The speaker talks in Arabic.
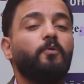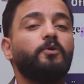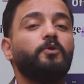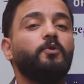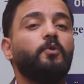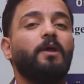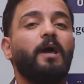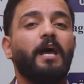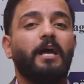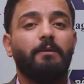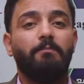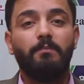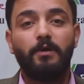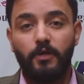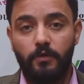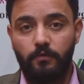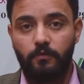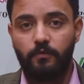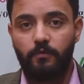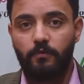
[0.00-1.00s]
يو لايك
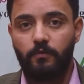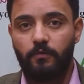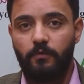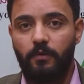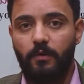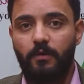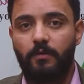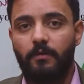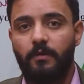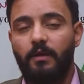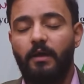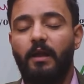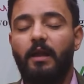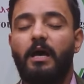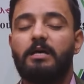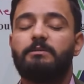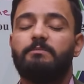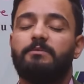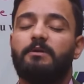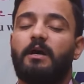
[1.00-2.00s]
مي تو
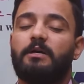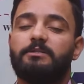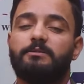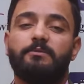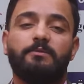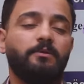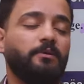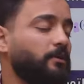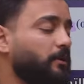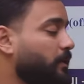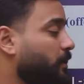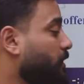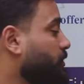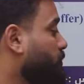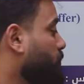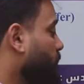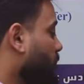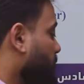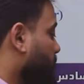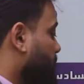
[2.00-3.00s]
لازم لازم
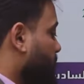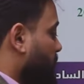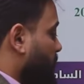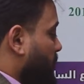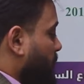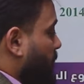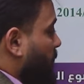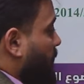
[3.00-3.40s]
شنو عندك؟